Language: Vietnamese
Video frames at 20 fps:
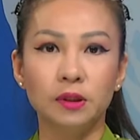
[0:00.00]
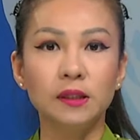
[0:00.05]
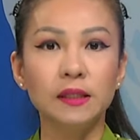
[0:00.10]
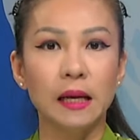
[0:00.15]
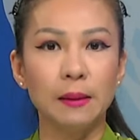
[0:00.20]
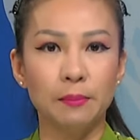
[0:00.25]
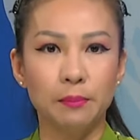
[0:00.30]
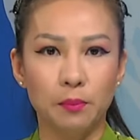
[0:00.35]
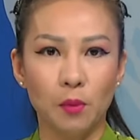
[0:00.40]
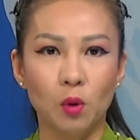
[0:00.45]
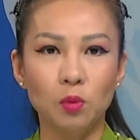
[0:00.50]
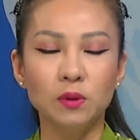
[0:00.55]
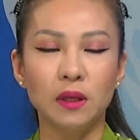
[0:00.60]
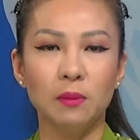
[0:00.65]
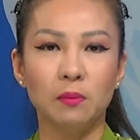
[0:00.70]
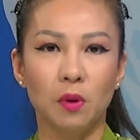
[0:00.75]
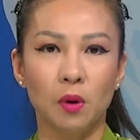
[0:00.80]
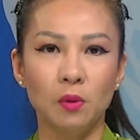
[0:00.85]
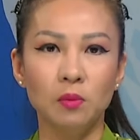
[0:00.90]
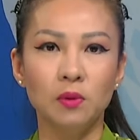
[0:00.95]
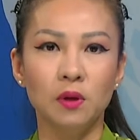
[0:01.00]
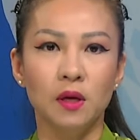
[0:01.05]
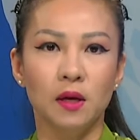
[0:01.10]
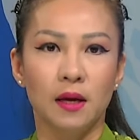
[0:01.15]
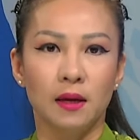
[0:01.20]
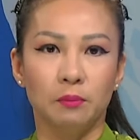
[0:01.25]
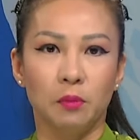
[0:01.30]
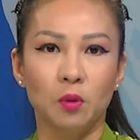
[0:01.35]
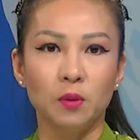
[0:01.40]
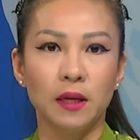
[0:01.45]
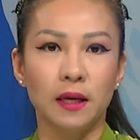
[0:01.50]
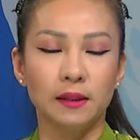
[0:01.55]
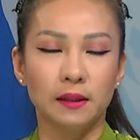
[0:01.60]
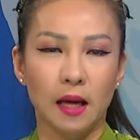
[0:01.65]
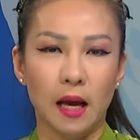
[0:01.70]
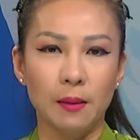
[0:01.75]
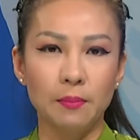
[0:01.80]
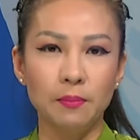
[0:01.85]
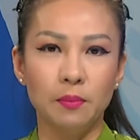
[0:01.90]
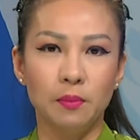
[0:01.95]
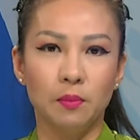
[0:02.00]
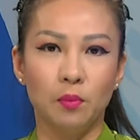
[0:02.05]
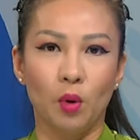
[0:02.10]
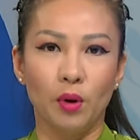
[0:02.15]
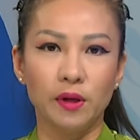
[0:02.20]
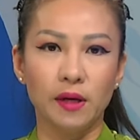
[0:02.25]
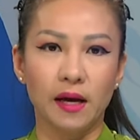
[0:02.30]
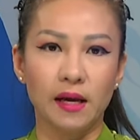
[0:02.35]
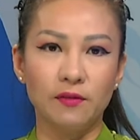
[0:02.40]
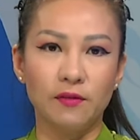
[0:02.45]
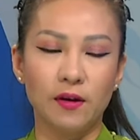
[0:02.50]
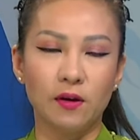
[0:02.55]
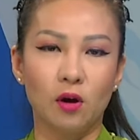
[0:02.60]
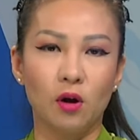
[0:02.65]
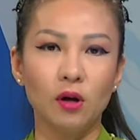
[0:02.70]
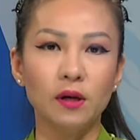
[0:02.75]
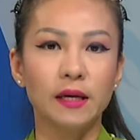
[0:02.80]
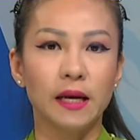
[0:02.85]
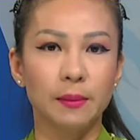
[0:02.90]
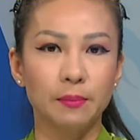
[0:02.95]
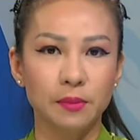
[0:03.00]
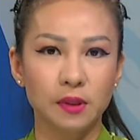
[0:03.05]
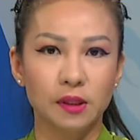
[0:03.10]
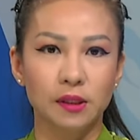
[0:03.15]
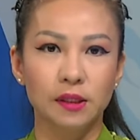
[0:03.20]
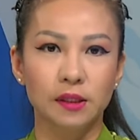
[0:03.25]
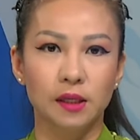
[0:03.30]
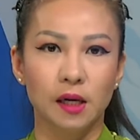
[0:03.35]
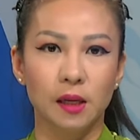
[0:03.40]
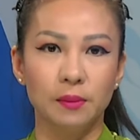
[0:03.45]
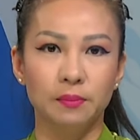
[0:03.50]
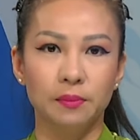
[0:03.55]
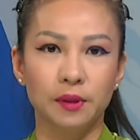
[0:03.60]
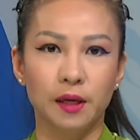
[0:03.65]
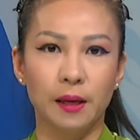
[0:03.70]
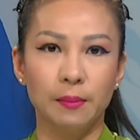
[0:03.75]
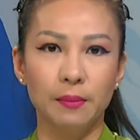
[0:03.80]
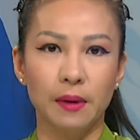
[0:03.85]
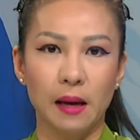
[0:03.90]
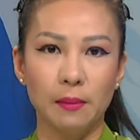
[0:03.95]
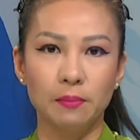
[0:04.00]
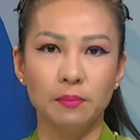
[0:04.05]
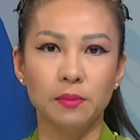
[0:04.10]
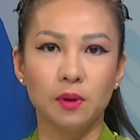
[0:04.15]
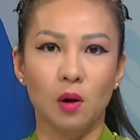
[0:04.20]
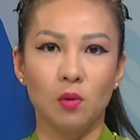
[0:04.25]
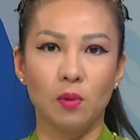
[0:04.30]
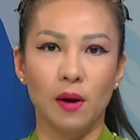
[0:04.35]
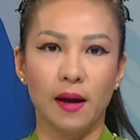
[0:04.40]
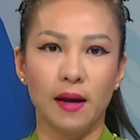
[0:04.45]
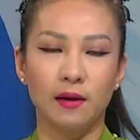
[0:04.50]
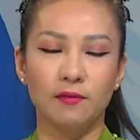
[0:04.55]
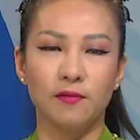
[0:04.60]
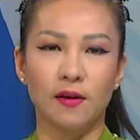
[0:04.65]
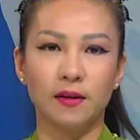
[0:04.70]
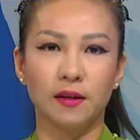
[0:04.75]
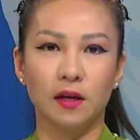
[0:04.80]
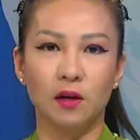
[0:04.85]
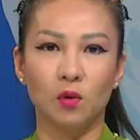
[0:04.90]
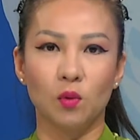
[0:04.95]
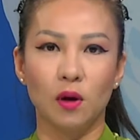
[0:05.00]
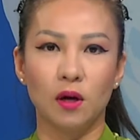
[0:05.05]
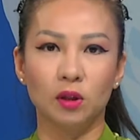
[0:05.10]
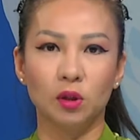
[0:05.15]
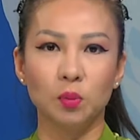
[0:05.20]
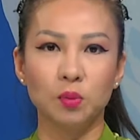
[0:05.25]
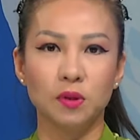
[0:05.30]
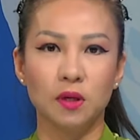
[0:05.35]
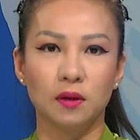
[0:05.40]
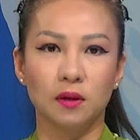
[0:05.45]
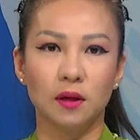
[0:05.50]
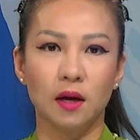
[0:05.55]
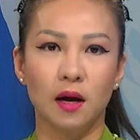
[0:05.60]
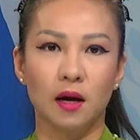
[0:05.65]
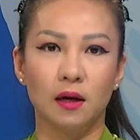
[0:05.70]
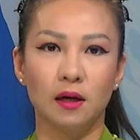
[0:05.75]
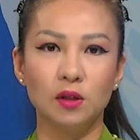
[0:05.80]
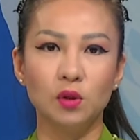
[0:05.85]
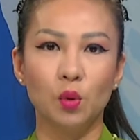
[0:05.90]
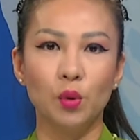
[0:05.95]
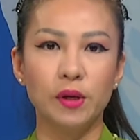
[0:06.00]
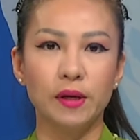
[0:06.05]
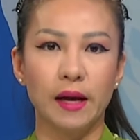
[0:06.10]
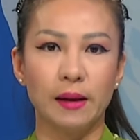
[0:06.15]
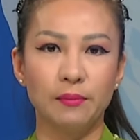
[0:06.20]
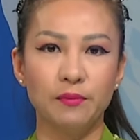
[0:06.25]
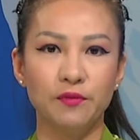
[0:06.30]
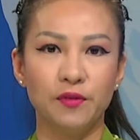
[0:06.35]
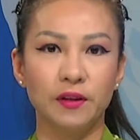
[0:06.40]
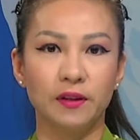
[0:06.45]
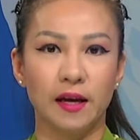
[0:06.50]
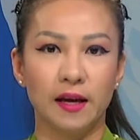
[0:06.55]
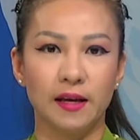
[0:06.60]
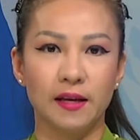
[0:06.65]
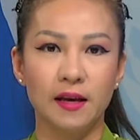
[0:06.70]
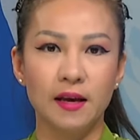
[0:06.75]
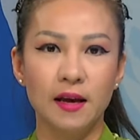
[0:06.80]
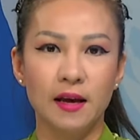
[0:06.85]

thứ Năm bốn tháng bốn, bốn tháng tám, mỗi ngày phải có năm người gồm kiểm lâm, công an và dân quân túc trực ở núi Cấm phía Tây,